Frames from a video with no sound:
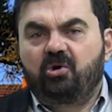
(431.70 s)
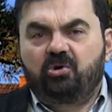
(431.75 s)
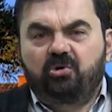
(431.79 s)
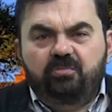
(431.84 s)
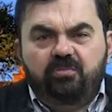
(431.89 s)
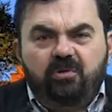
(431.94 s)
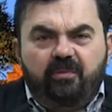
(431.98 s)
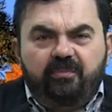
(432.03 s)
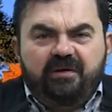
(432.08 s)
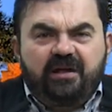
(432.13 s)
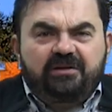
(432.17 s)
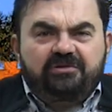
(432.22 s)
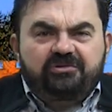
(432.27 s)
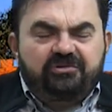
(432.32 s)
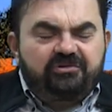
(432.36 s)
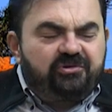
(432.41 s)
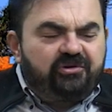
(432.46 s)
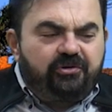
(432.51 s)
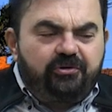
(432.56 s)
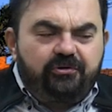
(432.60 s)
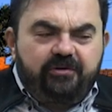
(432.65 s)
O momento
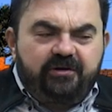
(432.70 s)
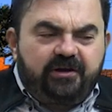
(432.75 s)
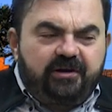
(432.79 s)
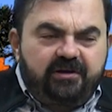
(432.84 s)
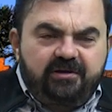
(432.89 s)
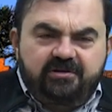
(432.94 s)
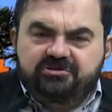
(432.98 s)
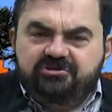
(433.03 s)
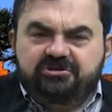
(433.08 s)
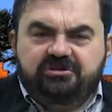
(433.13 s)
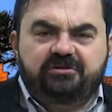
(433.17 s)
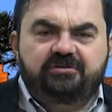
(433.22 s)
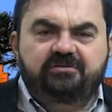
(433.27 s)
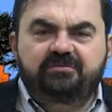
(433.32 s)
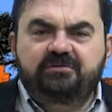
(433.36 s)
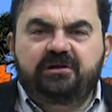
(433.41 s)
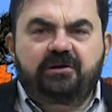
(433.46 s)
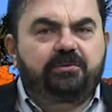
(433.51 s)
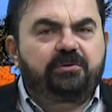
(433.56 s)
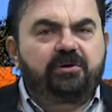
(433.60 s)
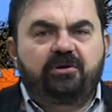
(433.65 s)
do Rio Grande
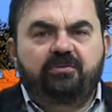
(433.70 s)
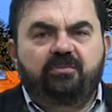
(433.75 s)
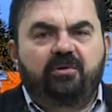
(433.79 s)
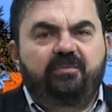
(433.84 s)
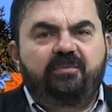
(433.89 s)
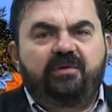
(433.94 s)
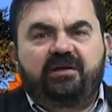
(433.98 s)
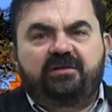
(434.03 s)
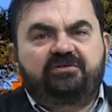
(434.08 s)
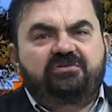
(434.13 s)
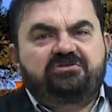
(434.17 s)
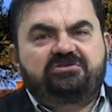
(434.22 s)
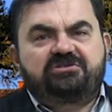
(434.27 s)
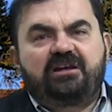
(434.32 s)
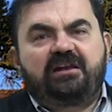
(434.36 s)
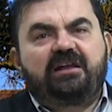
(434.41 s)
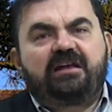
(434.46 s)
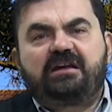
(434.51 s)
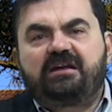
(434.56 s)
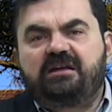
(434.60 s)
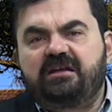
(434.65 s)
não é um momento de
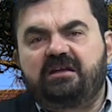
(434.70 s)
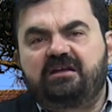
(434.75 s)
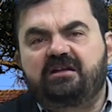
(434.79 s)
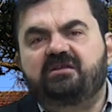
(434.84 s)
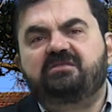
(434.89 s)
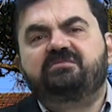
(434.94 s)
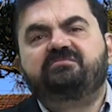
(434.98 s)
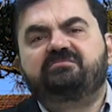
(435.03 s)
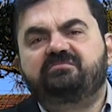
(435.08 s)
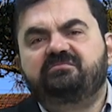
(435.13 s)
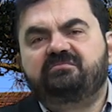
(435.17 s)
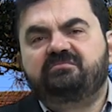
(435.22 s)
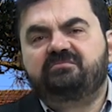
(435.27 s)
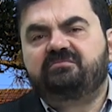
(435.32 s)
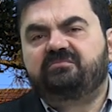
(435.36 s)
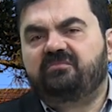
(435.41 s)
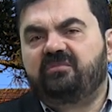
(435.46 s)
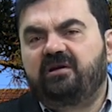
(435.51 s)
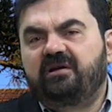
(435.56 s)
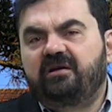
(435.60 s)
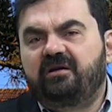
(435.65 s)
alegria.
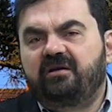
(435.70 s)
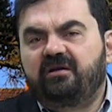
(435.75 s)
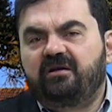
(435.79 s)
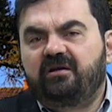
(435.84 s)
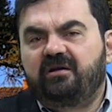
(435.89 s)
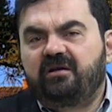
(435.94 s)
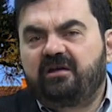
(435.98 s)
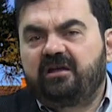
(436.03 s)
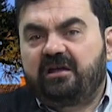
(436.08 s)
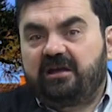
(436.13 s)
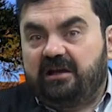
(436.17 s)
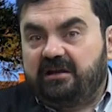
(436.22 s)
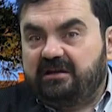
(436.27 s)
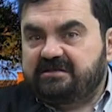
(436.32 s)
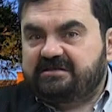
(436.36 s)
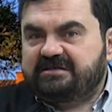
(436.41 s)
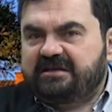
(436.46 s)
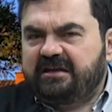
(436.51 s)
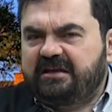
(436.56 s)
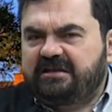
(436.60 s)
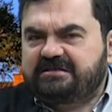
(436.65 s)

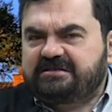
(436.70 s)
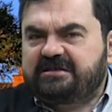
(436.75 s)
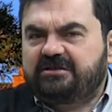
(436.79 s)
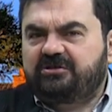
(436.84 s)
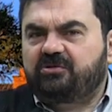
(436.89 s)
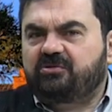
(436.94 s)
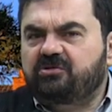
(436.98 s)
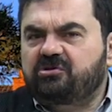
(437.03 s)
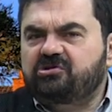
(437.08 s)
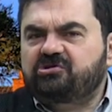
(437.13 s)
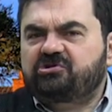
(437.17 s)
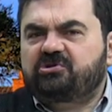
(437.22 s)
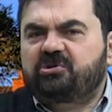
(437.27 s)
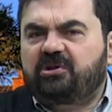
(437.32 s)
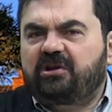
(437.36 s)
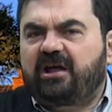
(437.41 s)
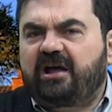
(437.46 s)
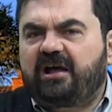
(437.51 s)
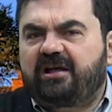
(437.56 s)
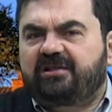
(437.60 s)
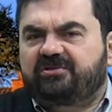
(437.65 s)
Eles têm sido
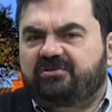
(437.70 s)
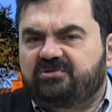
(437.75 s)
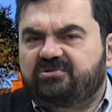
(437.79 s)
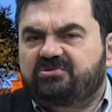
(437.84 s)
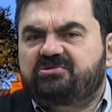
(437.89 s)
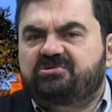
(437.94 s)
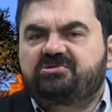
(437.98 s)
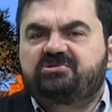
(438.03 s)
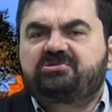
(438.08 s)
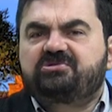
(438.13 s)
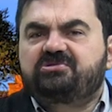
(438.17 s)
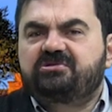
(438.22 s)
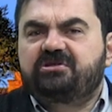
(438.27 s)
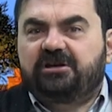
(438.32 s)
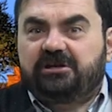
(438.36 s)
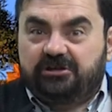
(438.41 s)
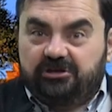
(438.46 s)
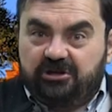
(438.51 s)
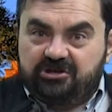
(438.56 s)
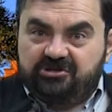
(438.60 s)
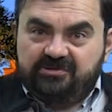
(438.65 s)
consolados
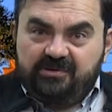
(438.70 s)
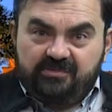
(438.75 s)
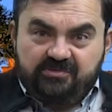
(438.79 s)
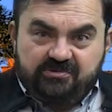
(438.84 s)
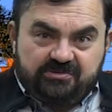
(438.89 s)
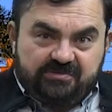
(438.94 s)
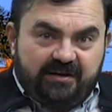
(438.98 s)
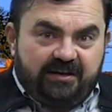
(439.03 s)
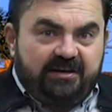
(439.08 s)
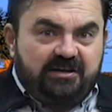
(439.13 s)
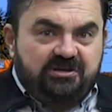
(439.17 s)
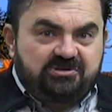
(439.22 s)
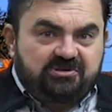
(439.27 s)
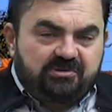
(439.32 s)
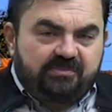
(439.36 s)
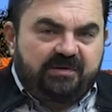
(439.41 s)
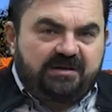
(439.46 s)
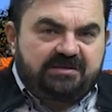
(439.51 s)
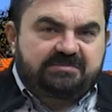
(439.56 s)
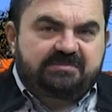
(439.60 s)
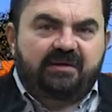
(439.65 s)
e nós vamos ver isso
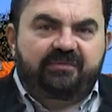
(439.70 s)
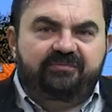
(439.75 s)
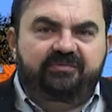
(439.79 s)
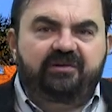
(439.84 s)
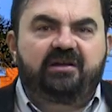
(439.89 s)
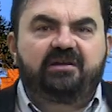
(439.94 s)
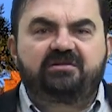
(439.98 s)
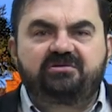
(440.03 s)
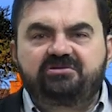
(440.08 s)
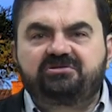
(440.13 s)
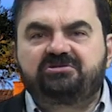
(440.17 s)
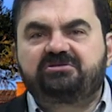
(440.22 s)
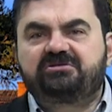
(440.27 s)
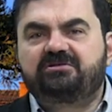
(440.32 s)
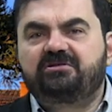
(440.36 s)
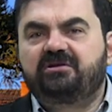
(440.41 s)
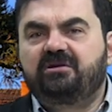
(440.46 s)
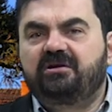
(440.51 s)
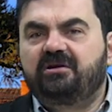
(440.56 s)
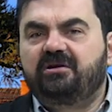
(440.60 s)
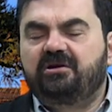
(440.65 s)
mais para frente.
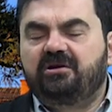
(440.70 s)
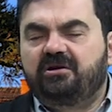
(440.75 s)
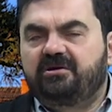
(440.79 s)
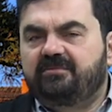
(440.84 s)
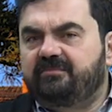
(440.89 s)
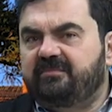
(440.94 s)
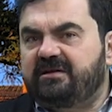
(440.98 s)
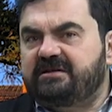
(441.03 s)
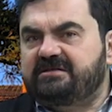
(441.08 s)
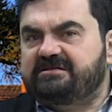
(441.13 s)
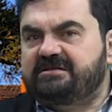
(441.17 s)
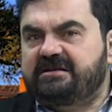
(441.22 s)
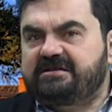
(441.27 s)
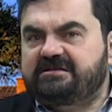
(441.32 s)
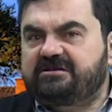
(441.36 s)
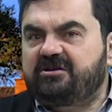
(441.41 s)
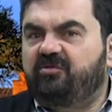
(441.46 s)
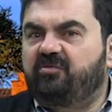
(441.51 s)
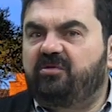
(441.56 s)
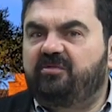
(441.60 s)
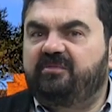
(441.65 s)
Mas
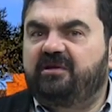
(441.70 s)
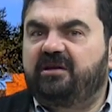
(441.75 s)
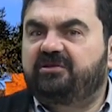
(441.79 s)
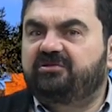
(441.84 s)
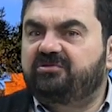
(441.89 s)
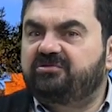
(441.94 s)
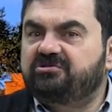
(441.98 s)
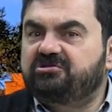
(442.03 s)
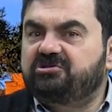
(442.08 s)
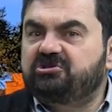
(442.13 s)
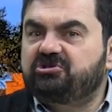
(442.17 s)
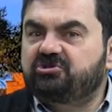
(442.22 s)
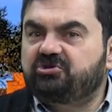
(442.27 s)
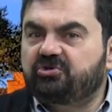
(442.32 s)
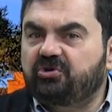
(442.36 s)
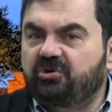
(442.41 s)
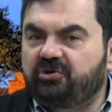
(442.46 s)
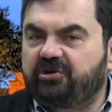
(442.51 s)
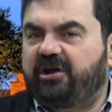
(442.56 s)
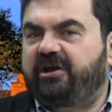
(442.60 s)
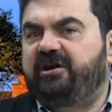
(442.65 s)
esse é um momento de
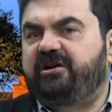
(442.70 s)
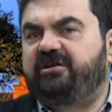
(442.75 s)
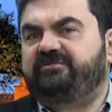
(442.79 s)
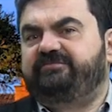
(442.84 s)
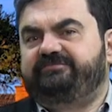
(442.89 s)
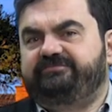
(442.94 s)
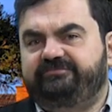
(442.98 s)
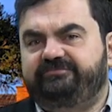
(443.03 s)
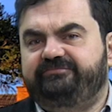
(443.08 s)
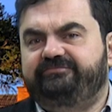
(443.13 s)
chorar.